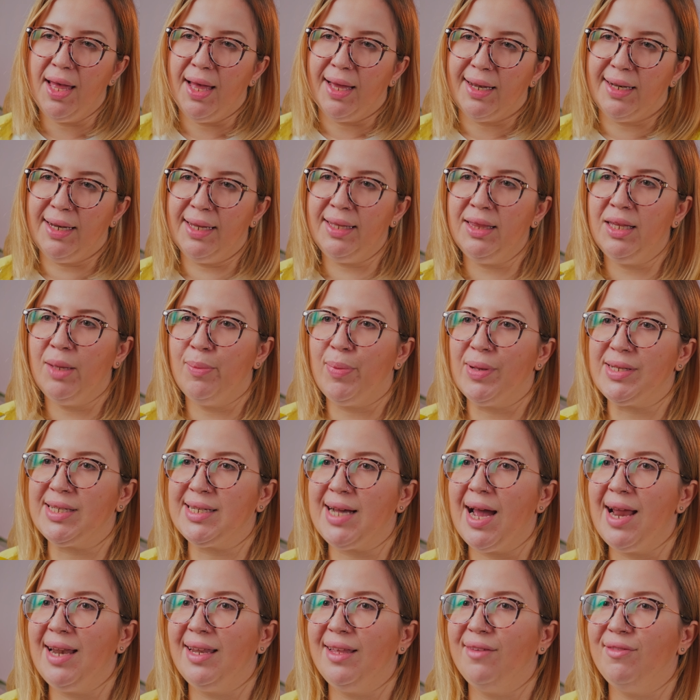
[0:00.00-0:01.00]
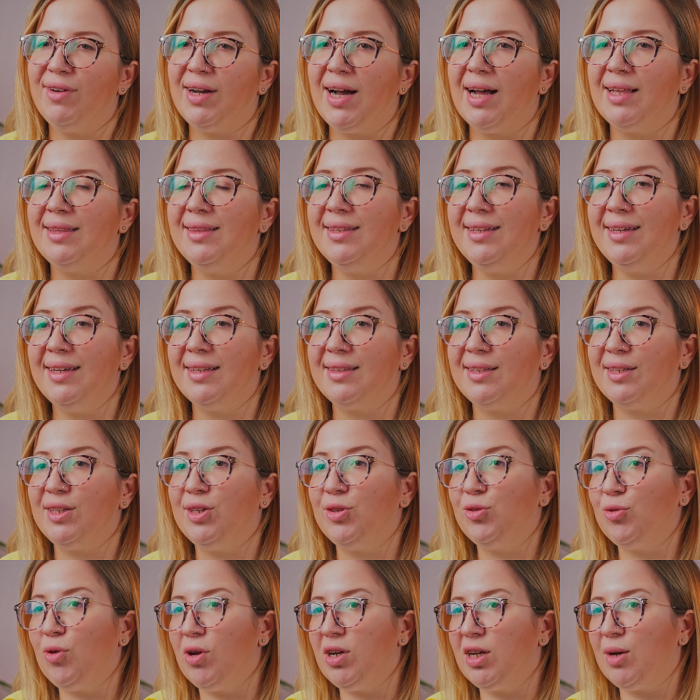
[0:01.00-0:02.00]
Длинные пасхальные выходные – это
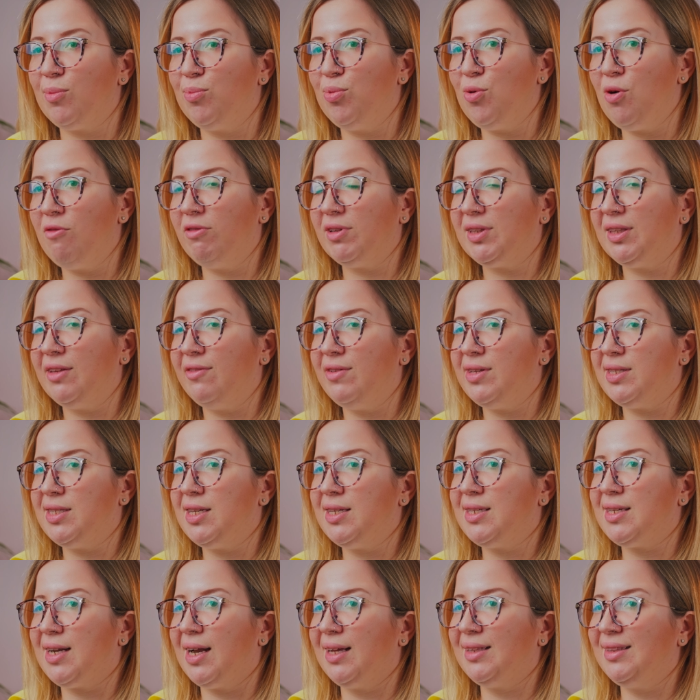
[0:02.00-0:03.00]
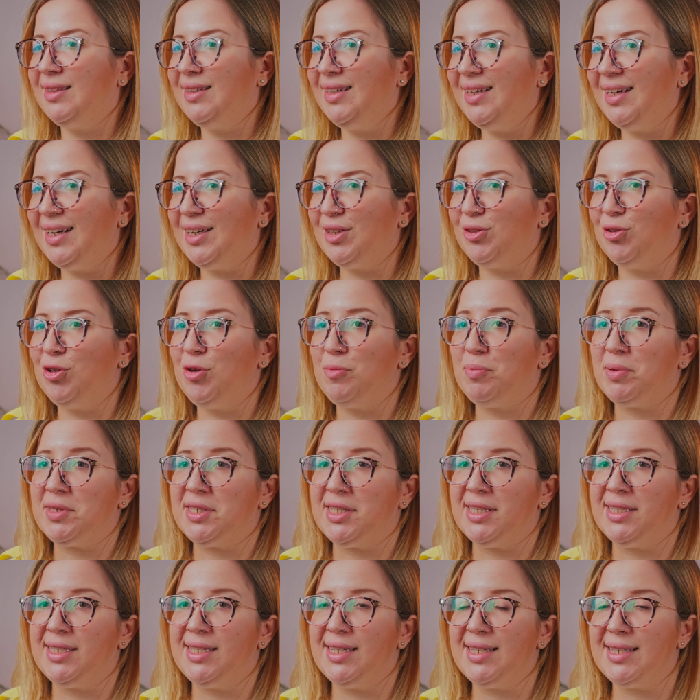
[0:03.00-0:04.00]
не только повод навестить родных, но и
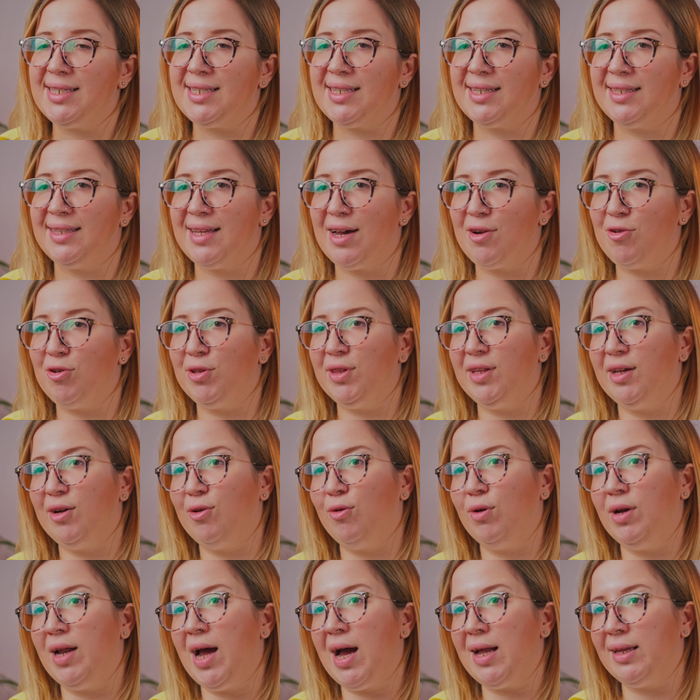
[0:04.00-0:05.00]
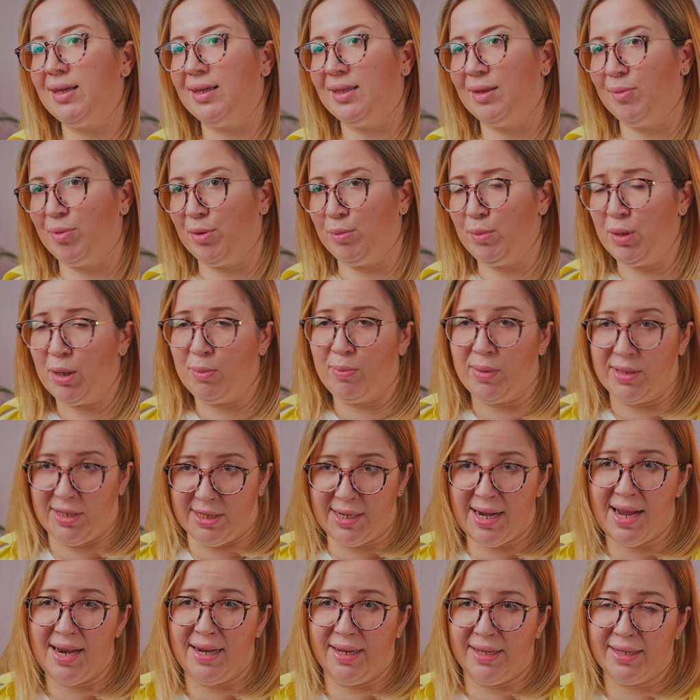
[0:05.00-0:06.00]
посетить народные гуляния, например,
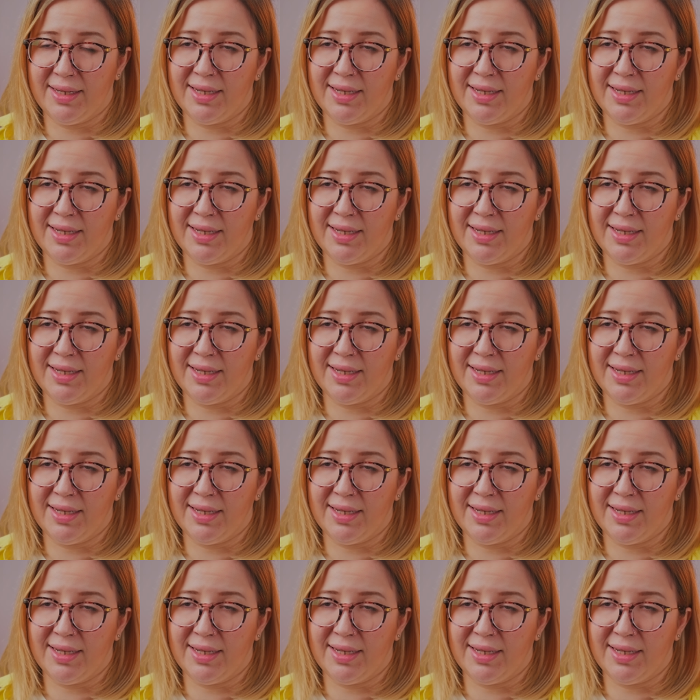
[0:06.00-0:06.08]
пасхальные